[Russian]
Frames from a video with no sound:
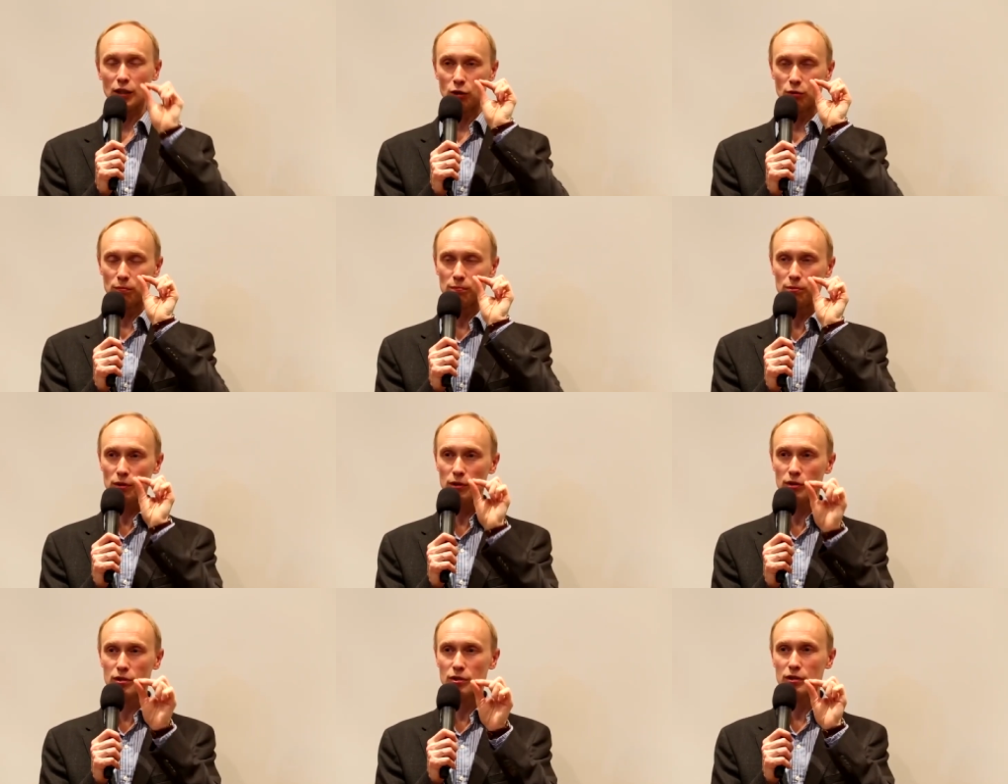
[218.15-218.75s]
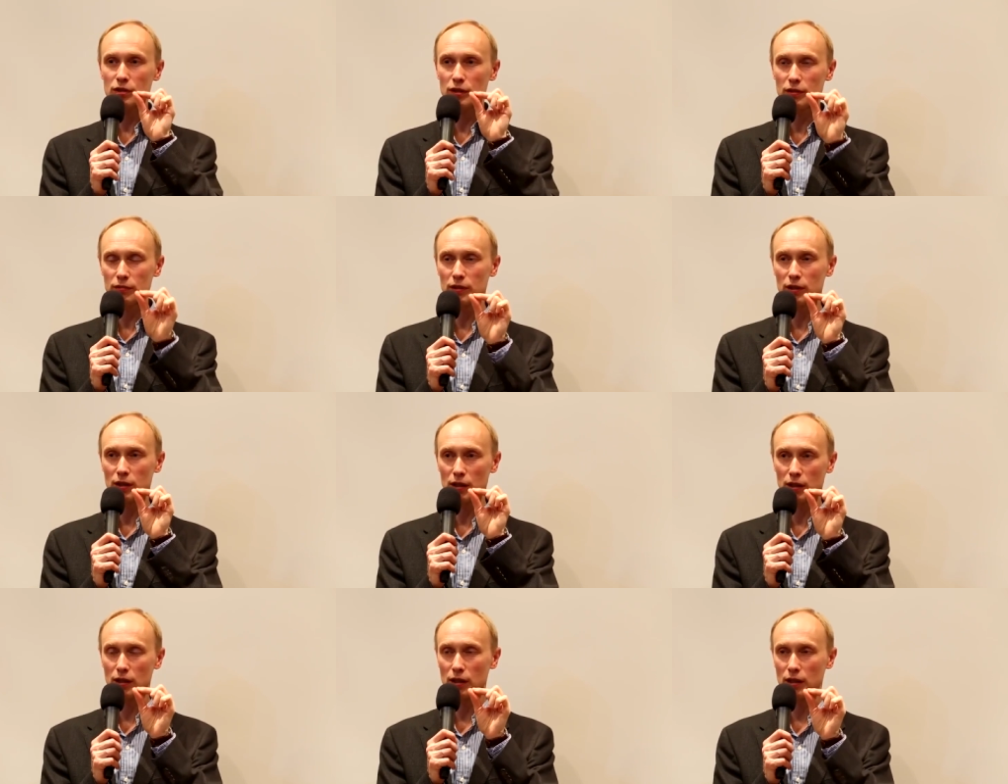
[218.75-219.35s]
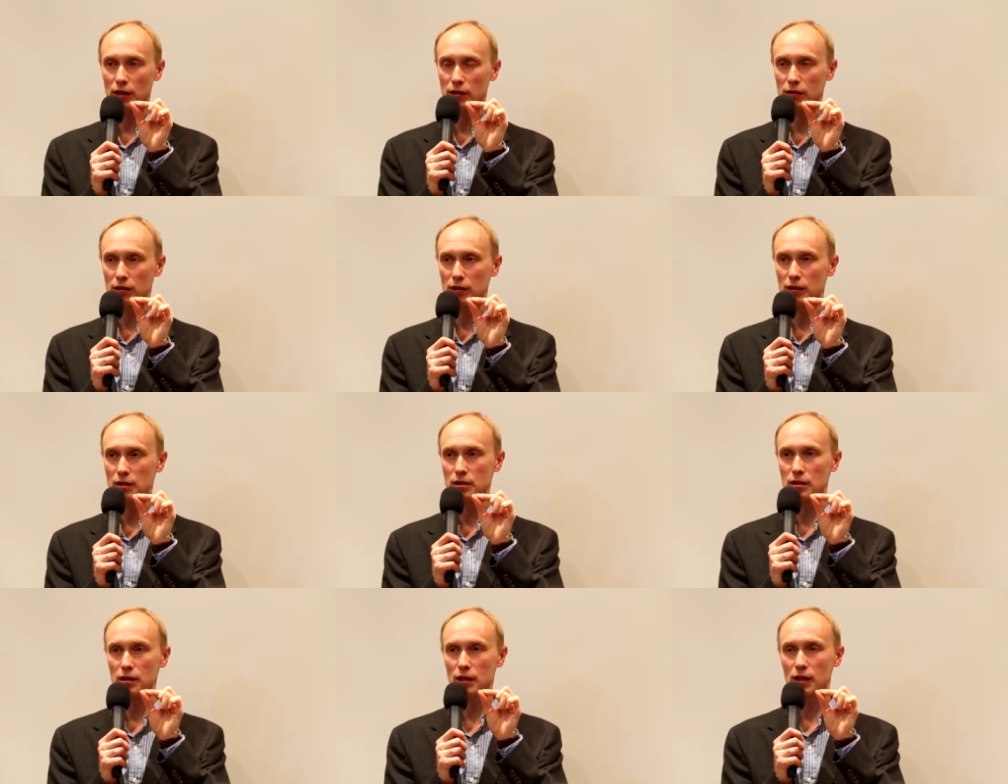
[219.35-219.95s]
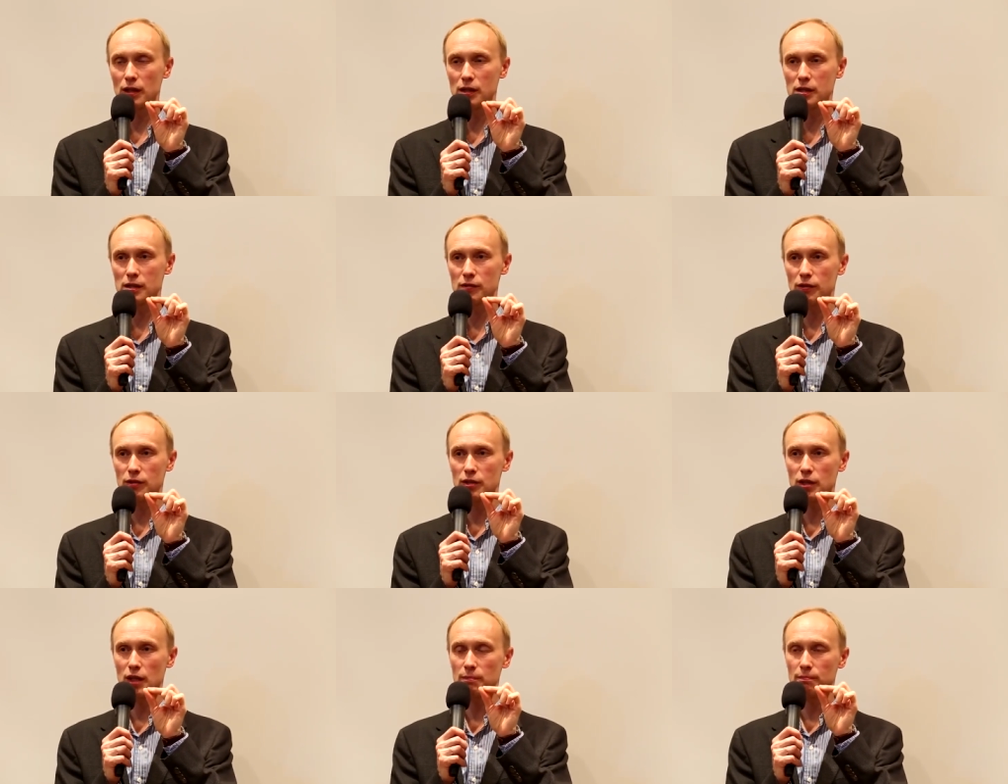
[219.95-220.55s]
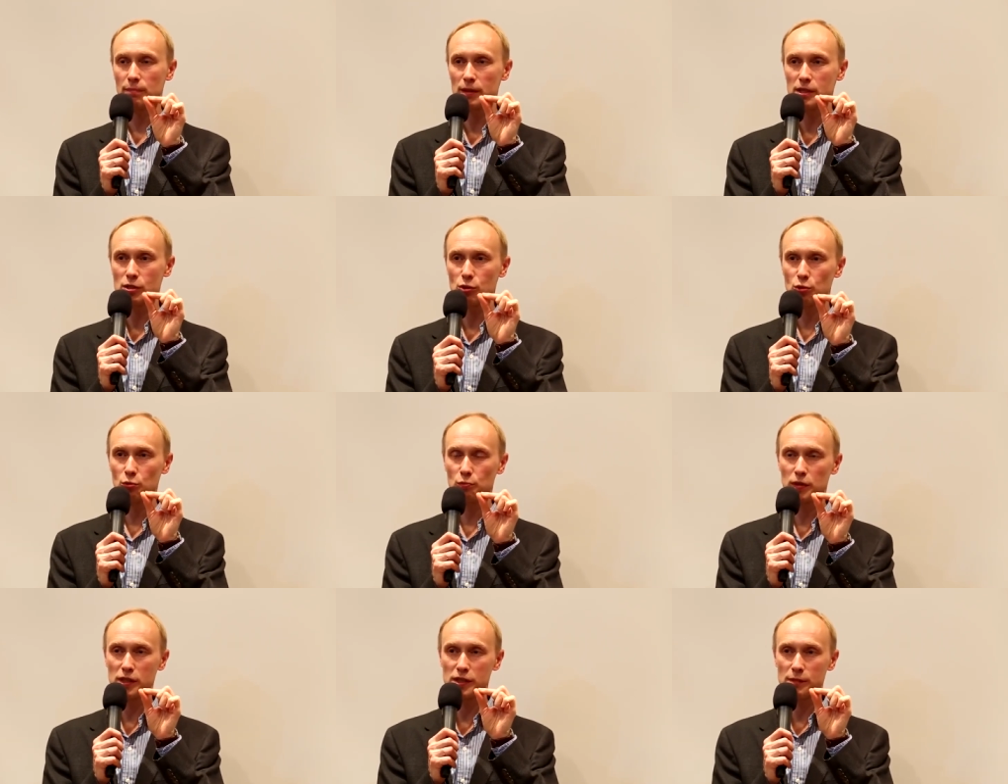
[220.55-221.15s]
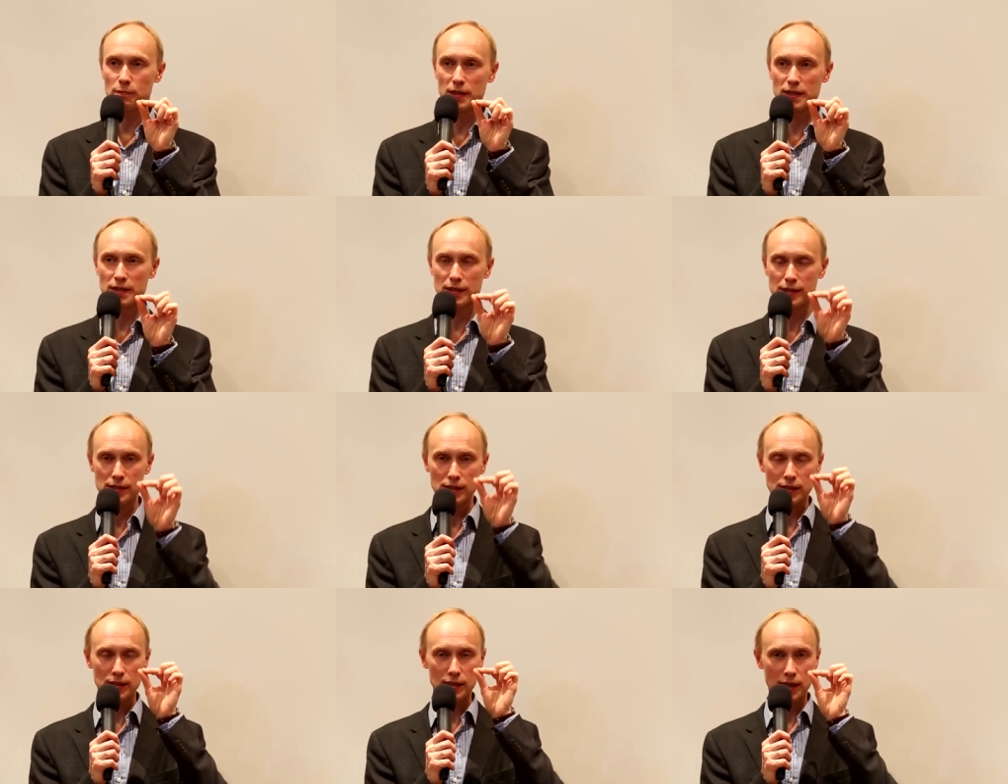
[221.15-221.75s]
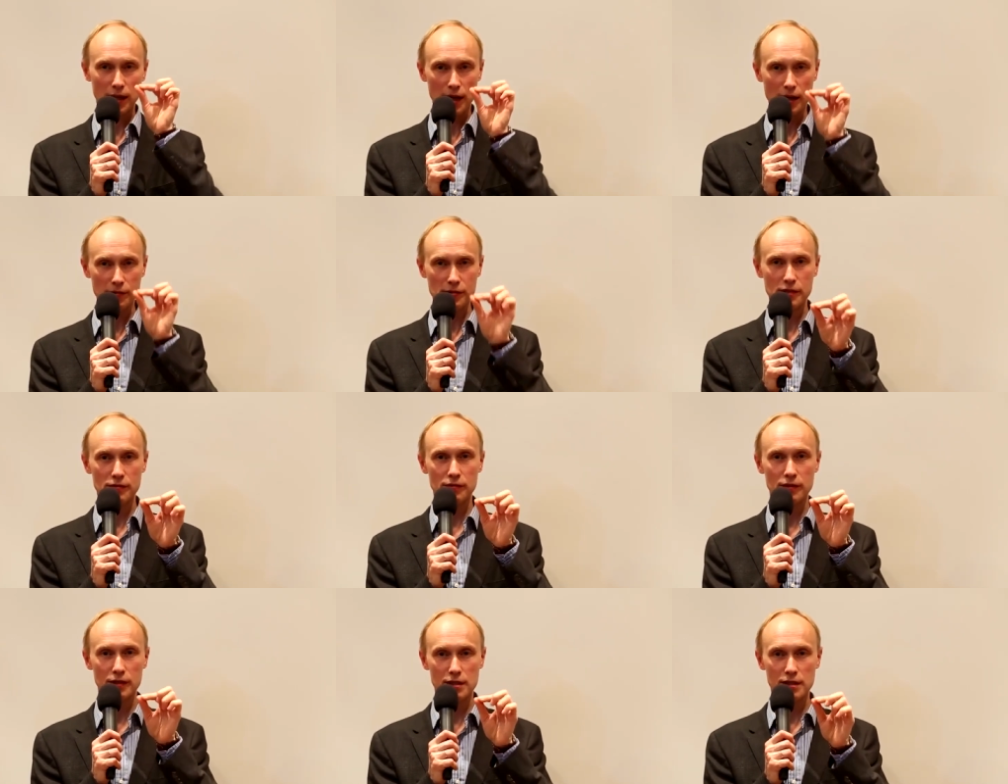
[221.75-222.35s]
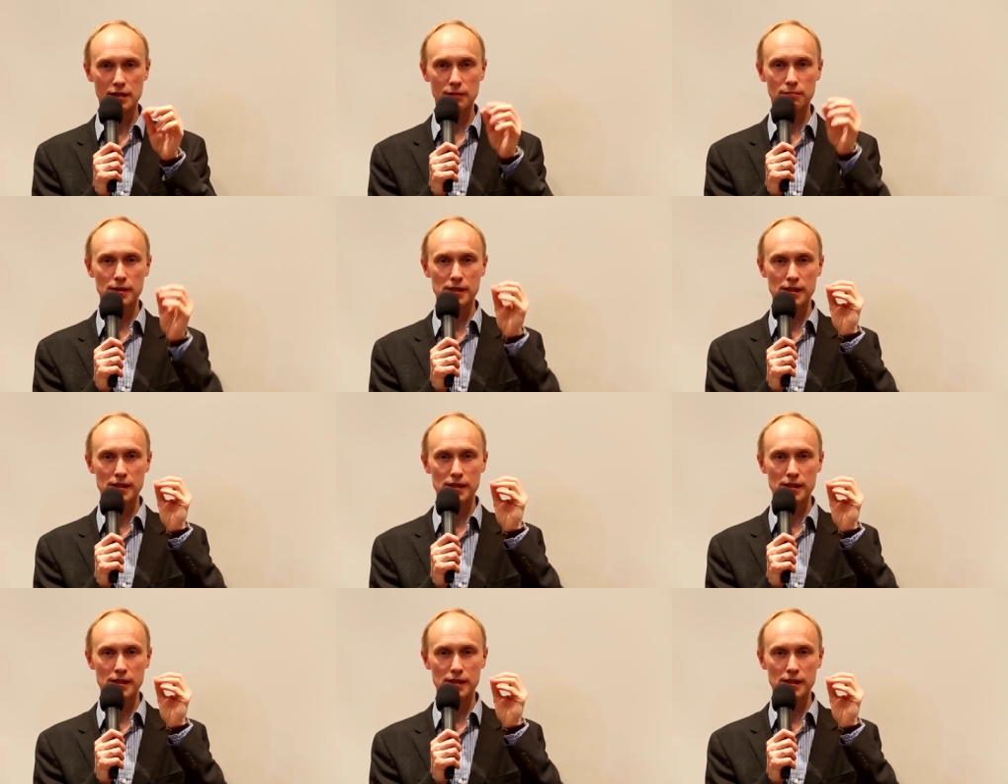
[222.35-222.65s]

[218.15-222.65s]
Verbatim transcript: Любой человек, который начинает совершать поступки с позиции нравственности,